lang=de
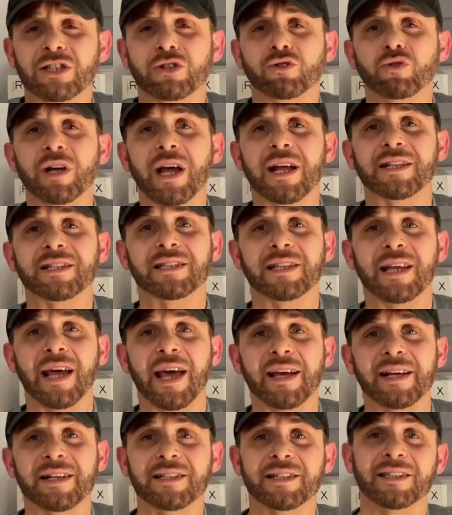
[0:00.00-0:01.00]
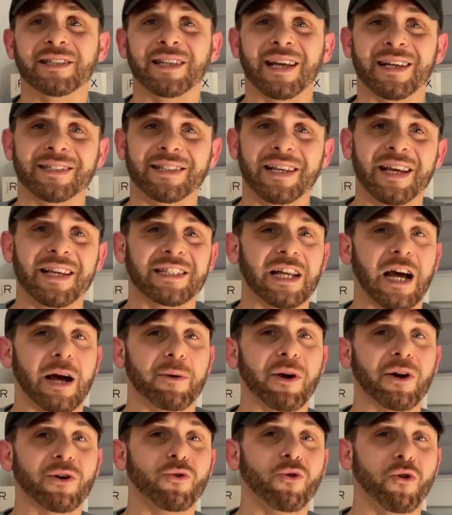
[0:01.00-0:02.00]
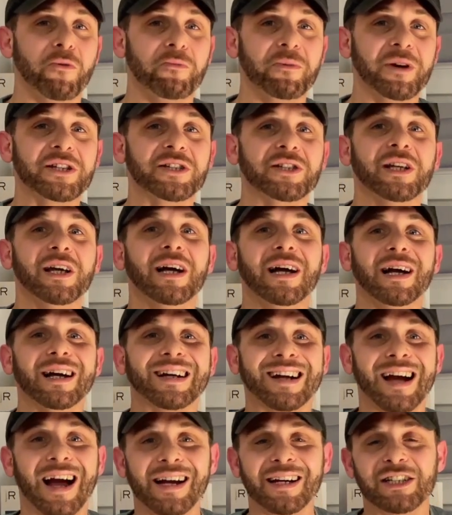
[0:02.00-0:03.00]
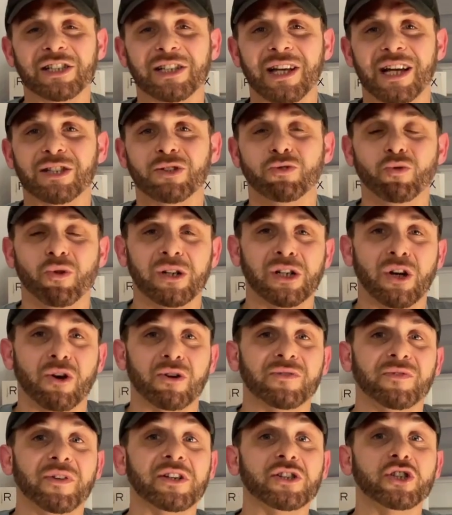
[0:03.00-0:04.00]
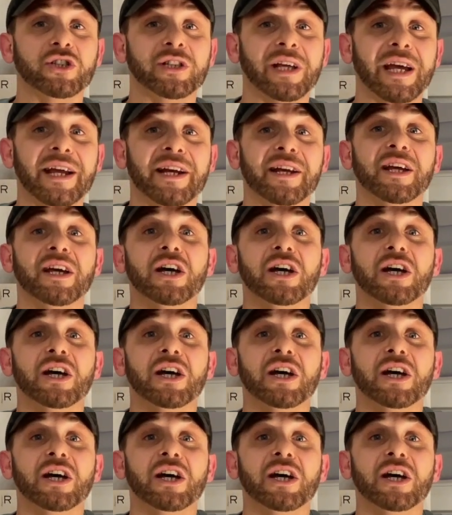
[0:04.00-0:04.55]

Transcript: du jetzt denkst, das ist aber komisch, kann ich das durchaus verstehen.